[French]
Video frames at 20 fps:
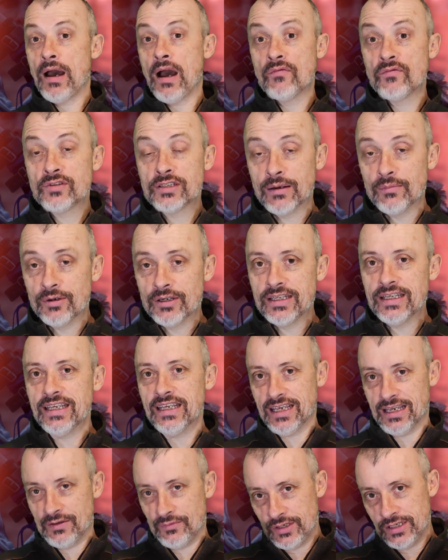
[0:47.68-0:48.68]
pas à vous
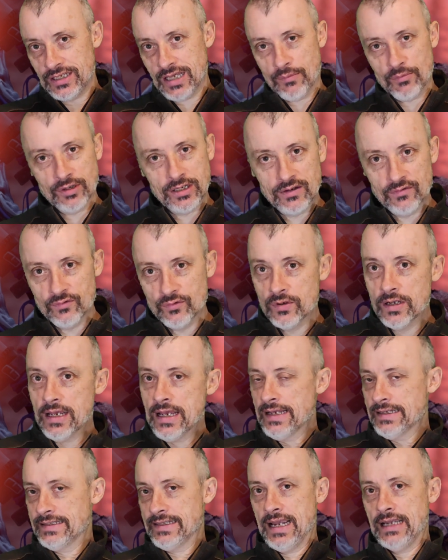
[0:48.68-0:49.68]
abonner, et oui, abonnez-vous,
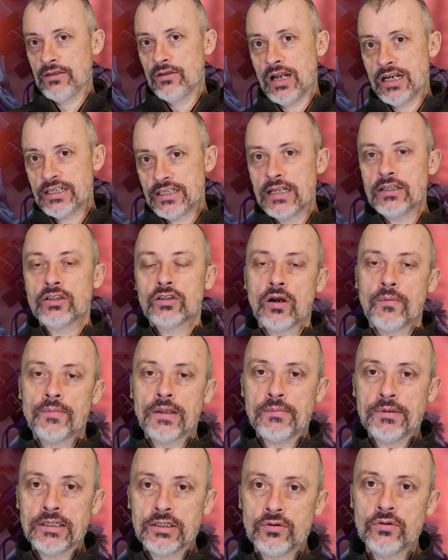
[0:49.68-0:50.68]
ça aide de la chaîne, comme
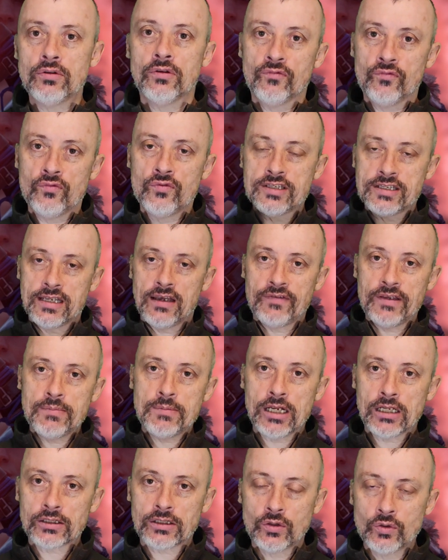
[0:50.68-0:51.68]
d'habitude, vous le savez
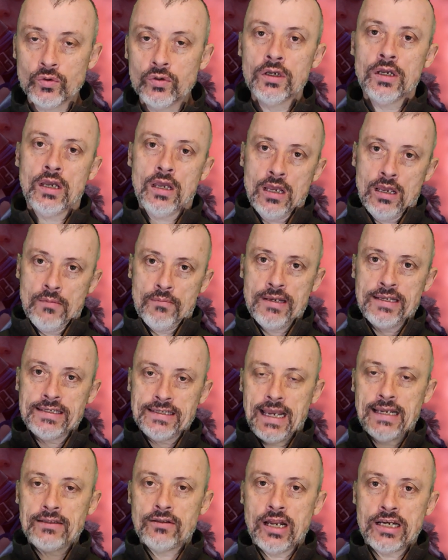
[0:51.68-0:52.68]
bien entendu, mais
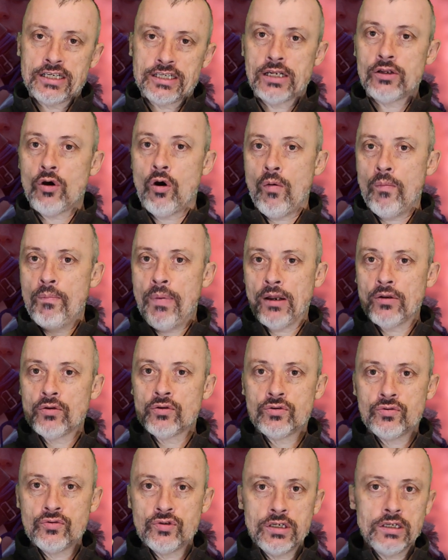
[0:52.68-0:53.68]
ça aide de la chaîne, on parle
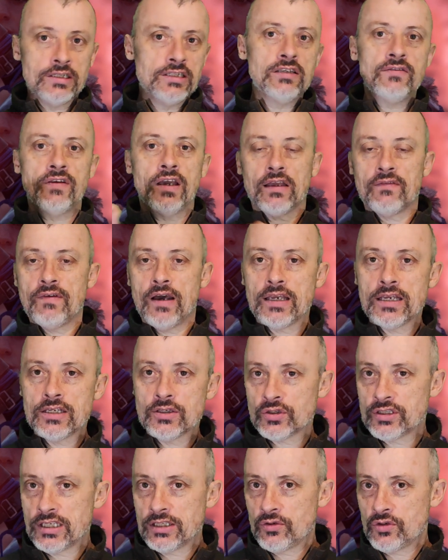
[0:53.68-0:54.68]
de sujets divers et variés
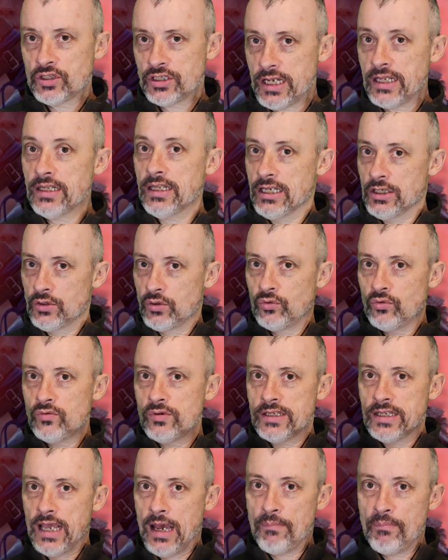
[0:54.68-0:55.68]
sur cette chaîne, et
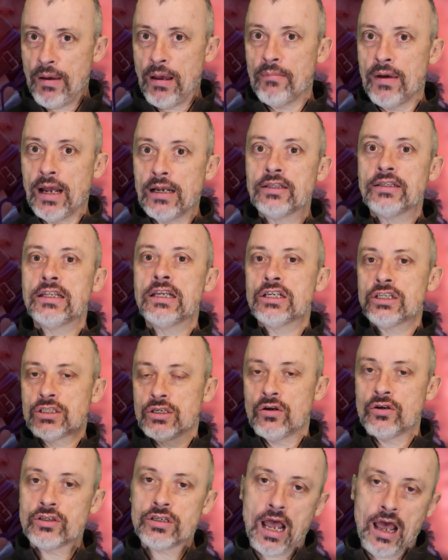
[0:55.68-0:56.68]
surtout il y a pas mal
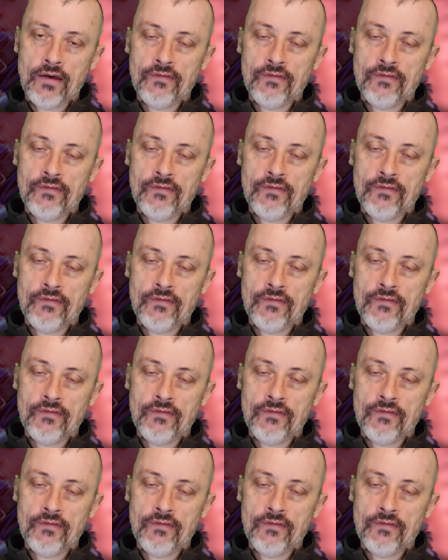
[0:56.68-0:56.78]
d'échanges